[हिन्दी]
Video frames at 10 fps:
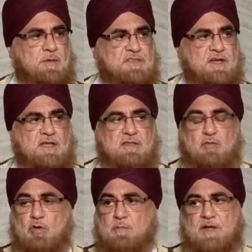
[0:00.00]
अभी तक
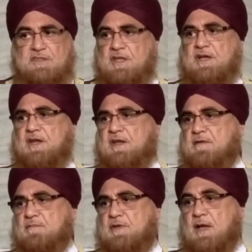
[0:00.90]
स्कूल बंद नहीं
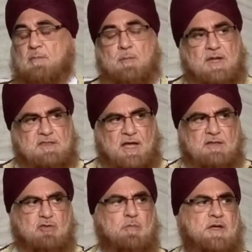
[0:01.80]
करे यह हमें बड़ा
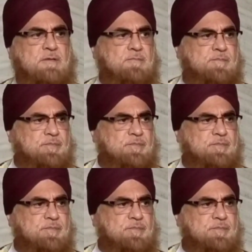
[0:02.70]
ताज्जुब